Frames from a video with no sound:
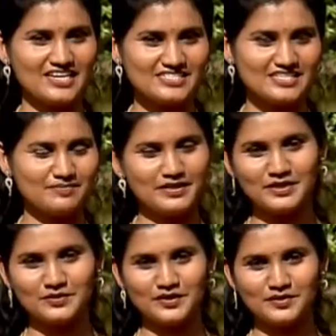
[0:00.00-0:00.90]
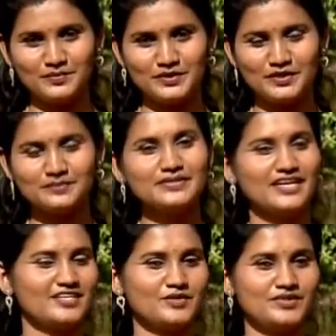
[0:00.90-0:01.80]
காட்சி படிக்கக்கூடிய புத்தகம்
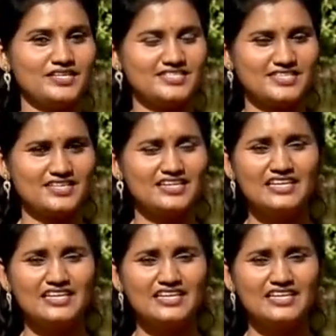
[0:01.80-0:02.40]
கேட்கக்கூடிய இசை